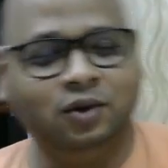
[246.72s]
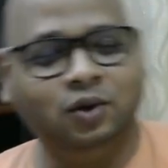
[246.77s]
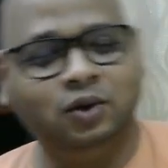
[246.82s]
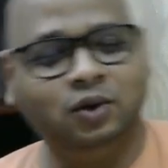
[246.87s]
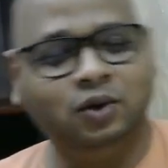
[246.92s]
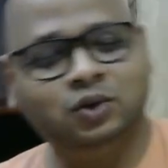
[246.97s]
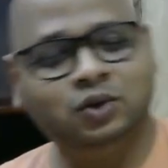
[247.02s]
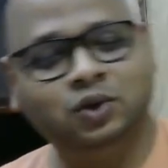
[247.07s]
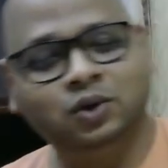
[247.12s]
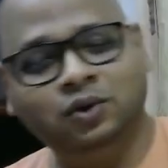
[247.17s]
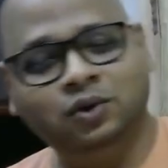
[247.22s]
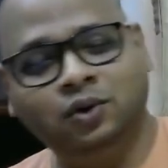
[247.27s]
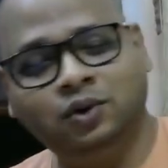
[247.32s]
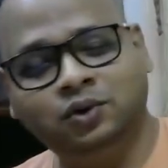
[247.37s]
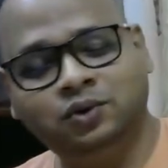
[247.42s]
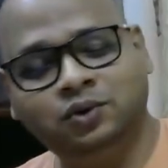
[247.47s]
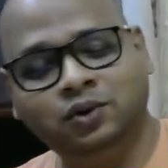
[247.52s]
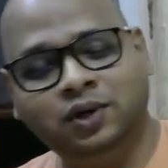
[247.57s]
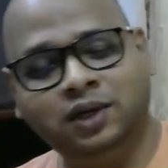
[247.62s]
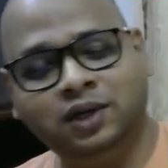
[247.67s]
অর্জুন
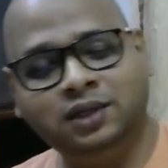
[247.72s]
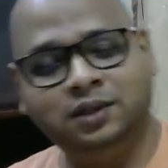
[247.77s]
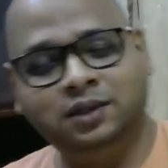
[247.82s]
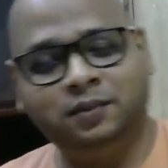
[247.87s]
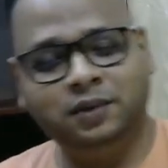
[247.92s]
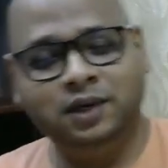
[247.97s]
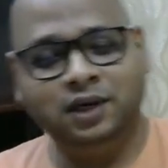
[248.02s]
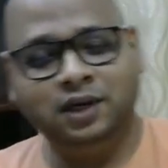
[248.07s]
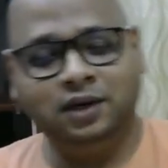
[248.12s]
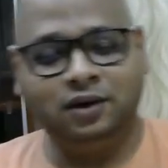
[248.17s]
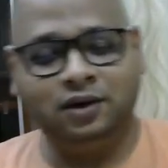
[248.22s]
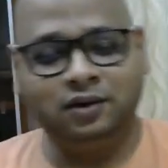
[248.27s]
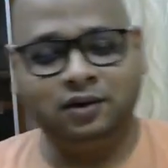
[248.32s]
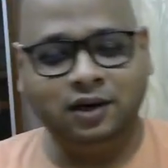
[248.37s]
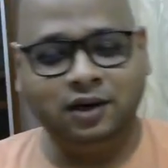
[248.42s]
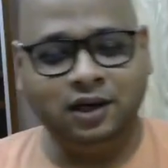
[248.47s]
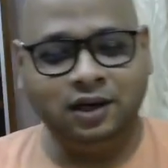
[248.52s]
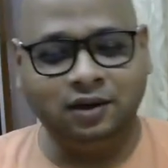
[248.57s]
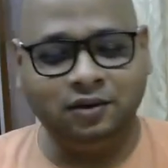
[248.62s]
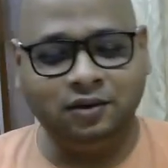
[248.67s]
অর্জুনের জীবনের
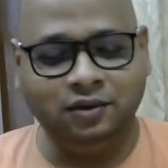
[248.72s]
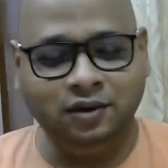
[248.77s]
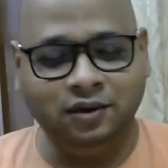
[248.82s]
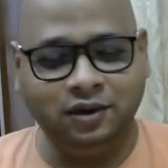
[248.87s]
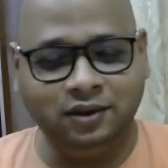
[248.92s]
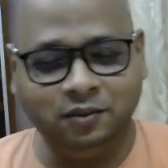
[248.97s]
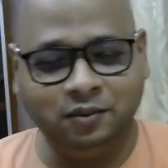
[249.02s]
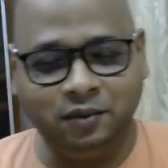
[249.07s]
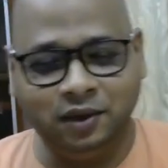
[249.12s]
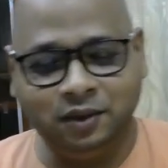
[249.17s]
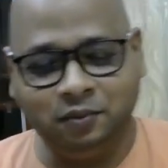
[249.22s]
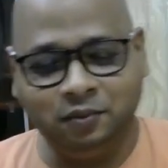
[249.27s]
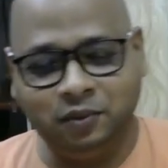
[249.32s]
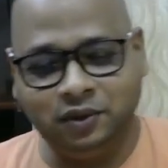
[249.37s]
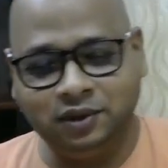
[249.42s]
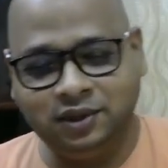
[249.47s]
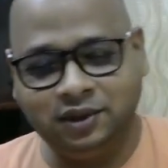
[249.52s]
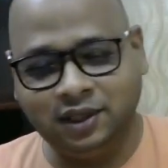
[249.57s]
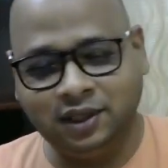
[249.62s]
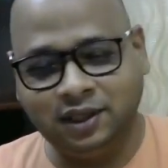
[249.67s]
ঘটনা কোনো কিছু মনে
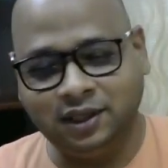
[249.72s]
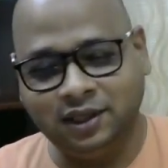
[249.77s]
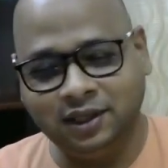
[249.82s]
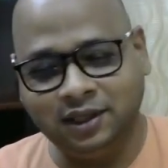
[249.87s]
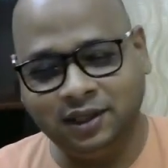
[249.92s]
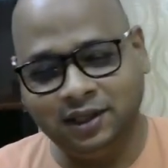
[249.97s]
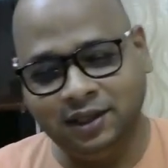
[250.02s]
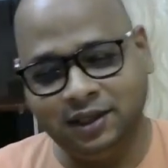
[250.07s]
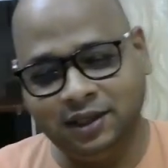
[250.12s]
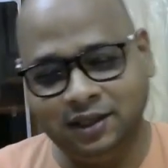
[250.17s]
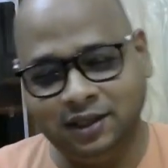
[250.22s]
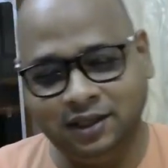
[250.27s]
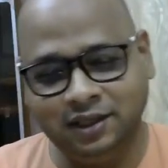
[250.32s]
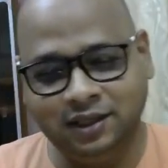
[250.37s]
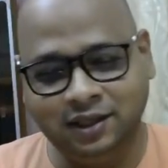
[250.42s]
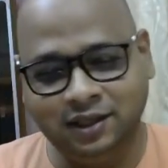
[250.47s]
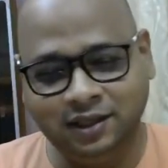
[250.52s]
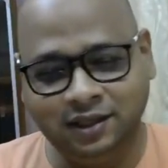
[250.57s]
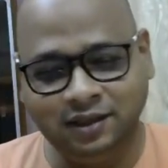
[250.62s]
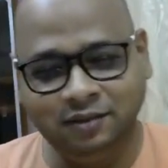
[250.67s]
পড়ছে
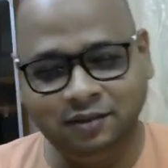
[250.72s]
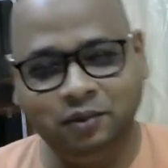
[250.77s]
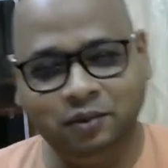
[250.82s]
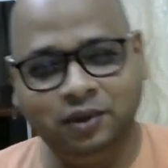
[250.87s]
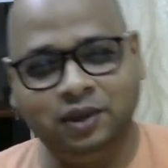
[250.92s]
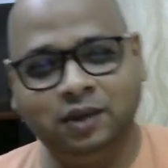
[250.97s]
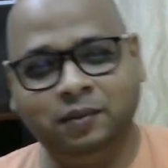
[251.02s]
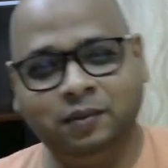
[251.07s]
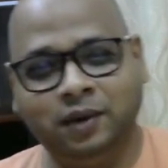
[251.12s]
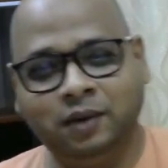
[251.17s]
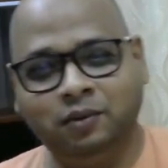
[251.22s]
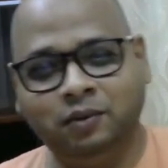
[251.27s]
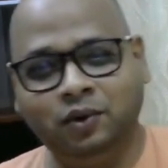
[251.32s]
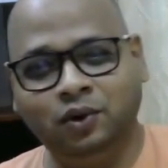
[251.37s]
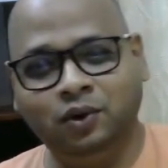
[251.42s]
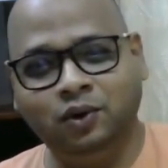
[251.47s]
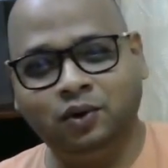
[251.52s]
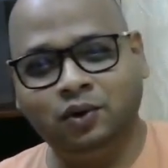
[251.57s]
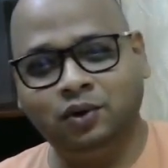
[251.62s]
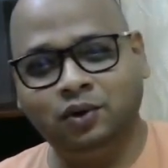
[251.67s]
বলতে পারবো
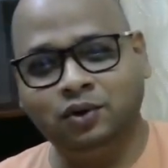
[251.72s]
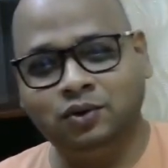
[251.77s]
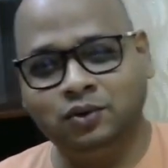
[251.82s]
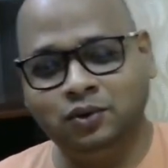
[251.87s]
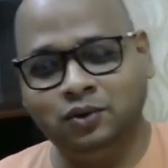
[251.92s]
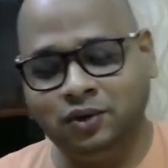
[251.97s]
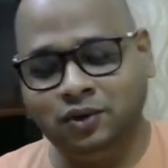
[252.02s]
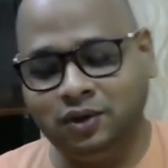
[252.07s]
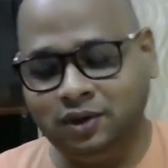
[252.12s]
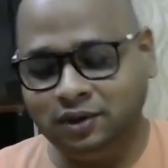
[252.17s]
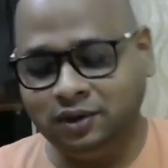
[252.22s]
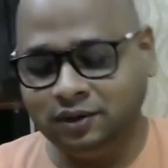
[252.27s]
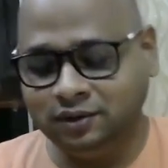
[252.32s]
অন্য কোন স্কুল